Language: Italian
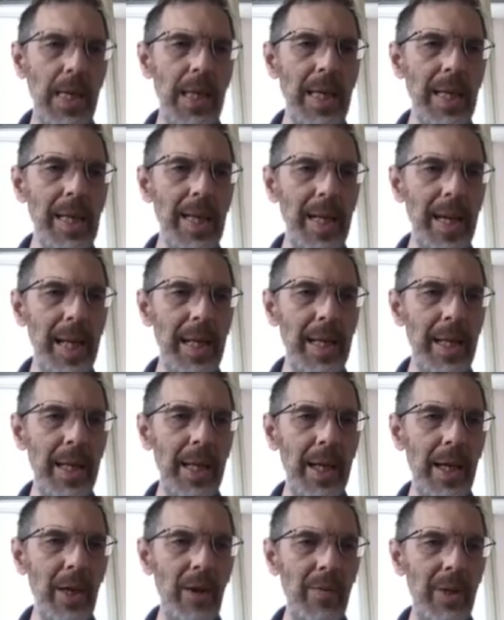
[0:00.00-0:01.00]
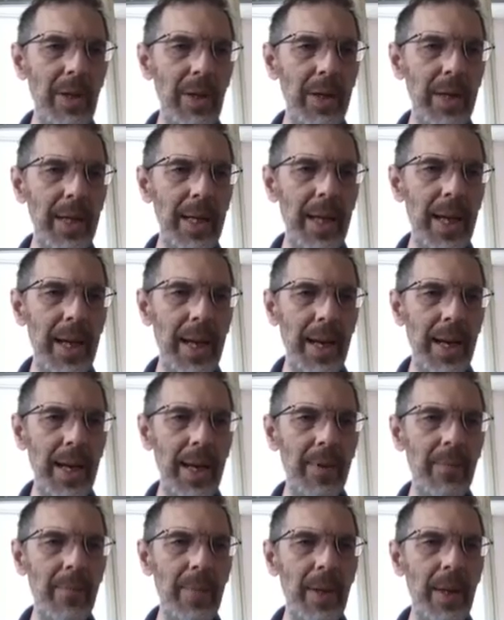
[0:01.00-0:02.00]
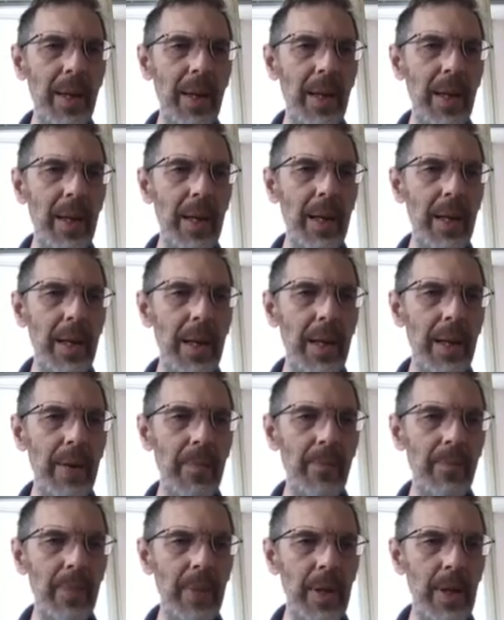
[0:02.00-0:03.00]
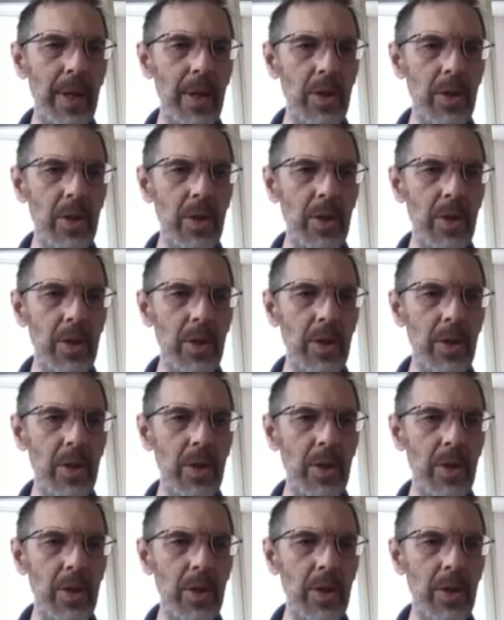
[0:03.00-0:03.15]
Il thread che io vado a creare eh,